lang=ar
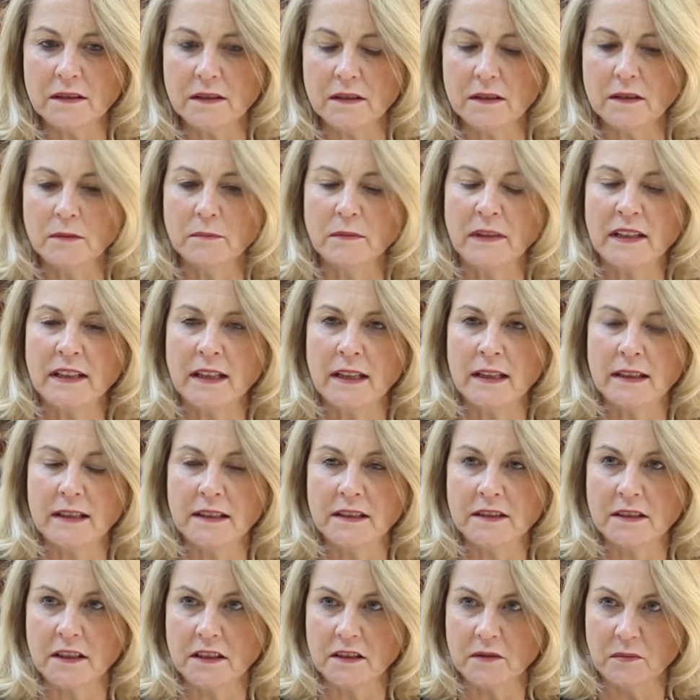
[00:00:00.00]

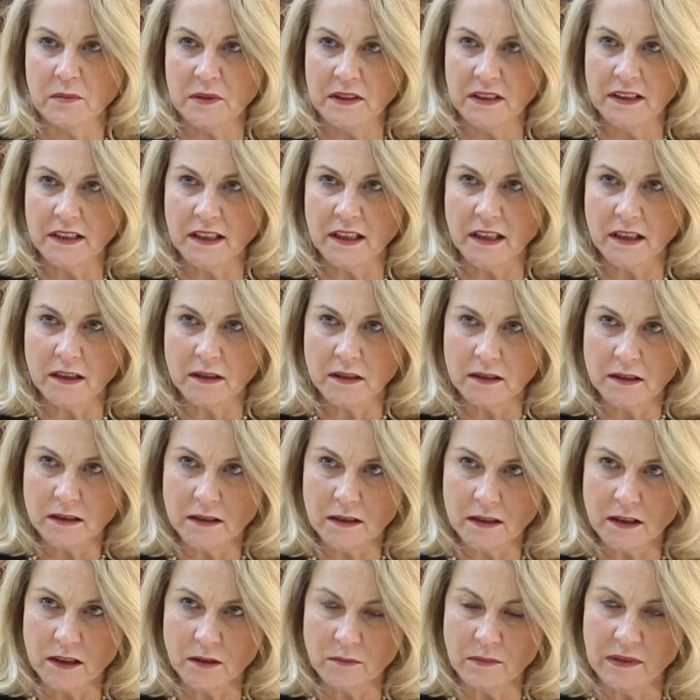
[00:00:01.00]
مرحلة تطبيع
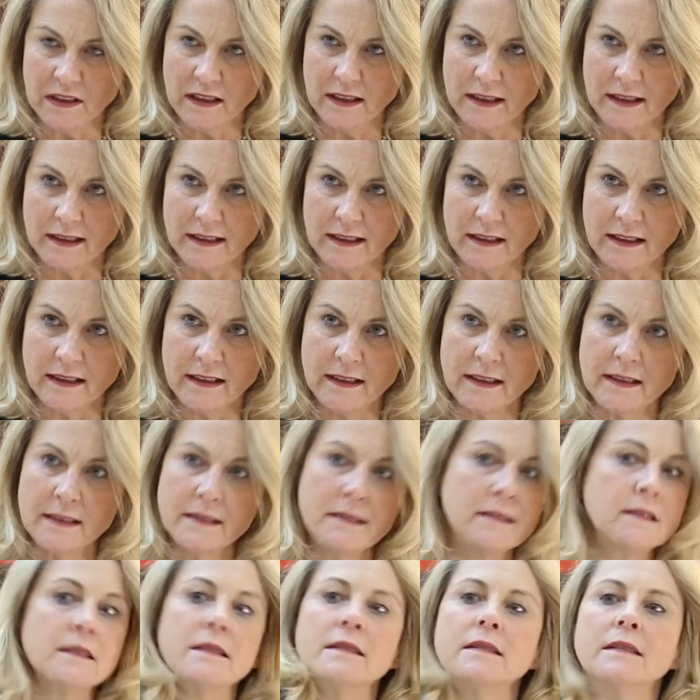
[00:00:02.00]
آه،
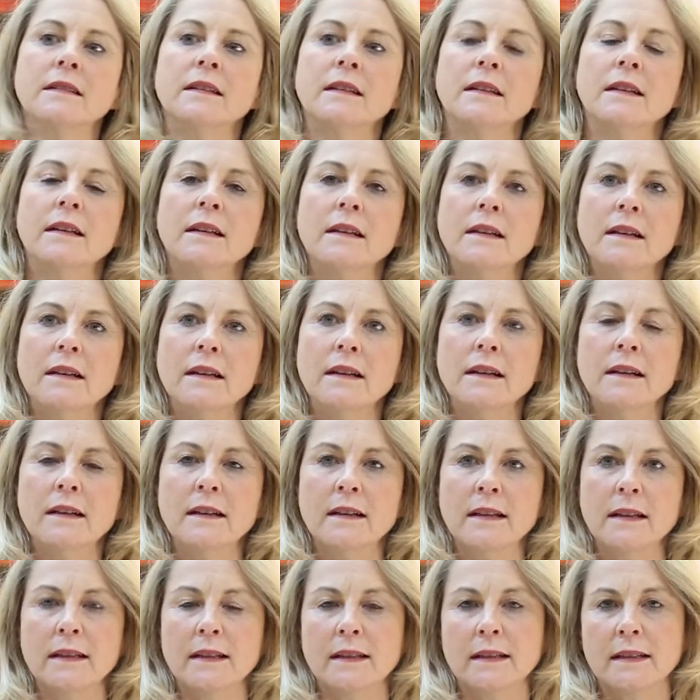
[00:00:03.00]
بالعلاقات
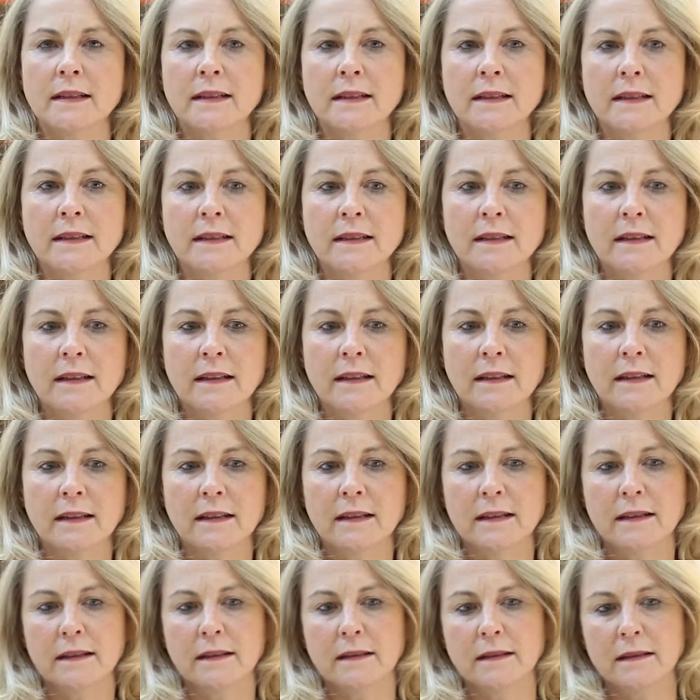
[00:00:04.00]
آه،
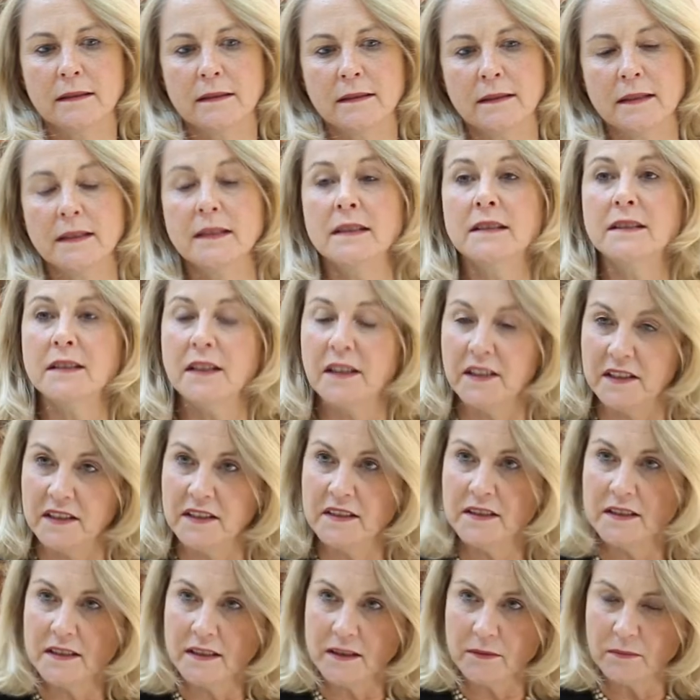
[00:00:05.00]

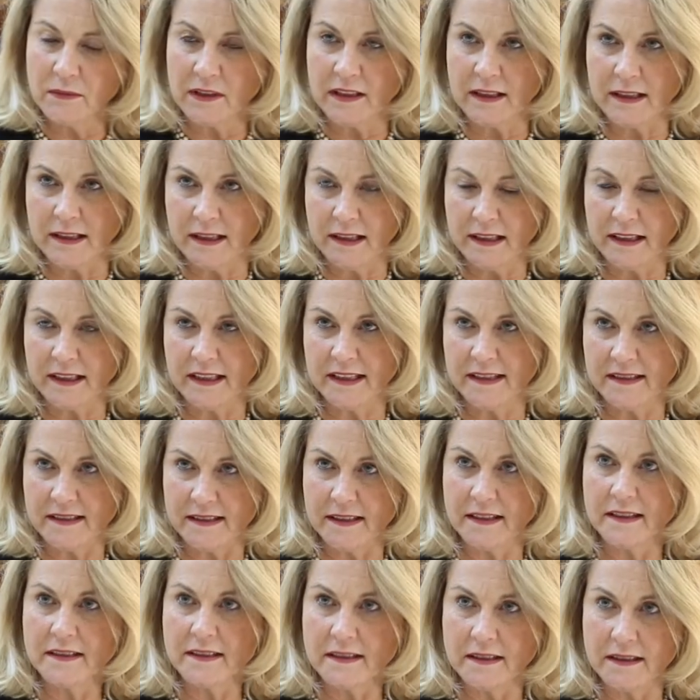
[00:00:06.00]
الإدارية ما راح أحكي
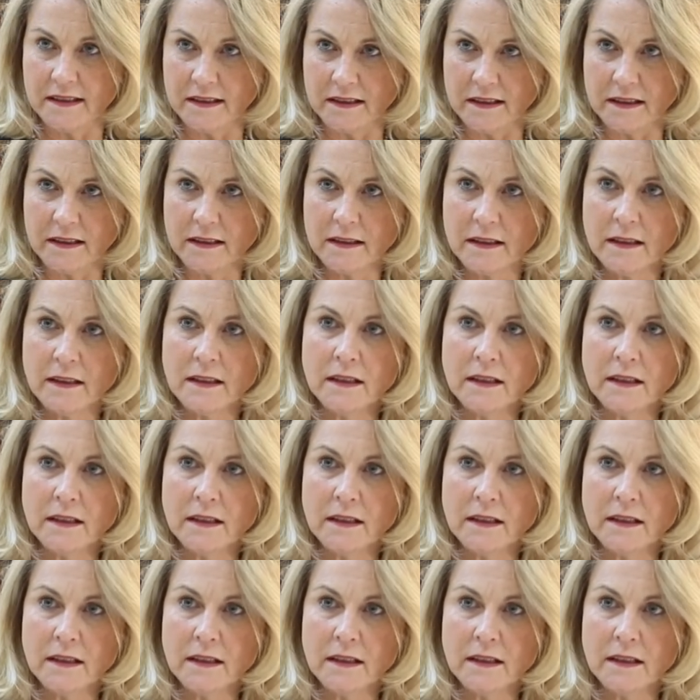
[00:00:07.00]
سياسية